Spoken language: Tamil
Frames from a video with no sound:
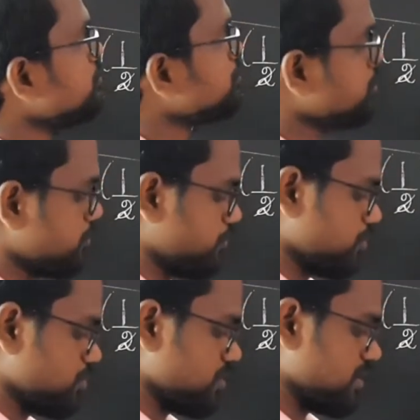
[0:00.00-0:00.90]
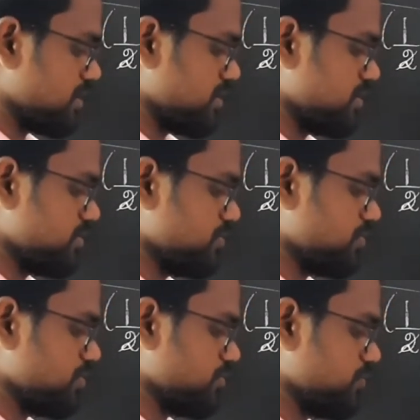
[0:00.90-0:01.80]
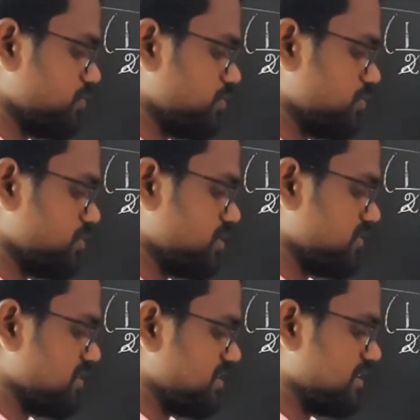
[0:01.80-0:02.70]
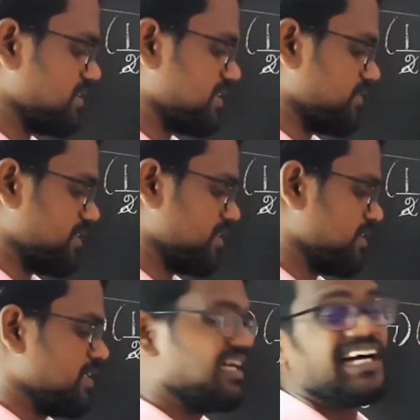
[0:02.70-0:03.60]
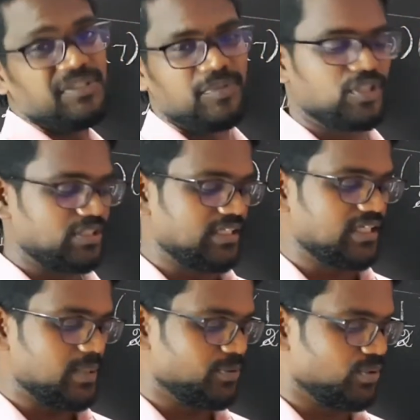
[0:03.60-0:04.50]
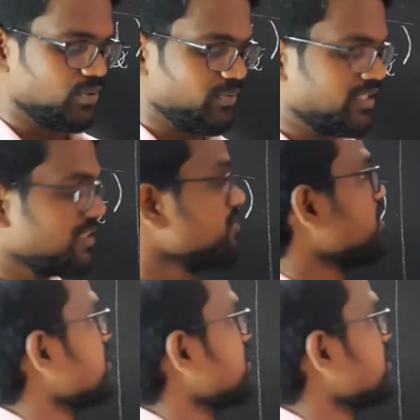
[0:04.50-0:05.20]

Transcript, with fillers: ஜீரோ ஃபோர் டூ தானே ஜீரோ ஃபோர் டூனா வேறு இல்லை தலைவர் அது மட்டும்தான் இருக்குது அப்போது வி கேன் சே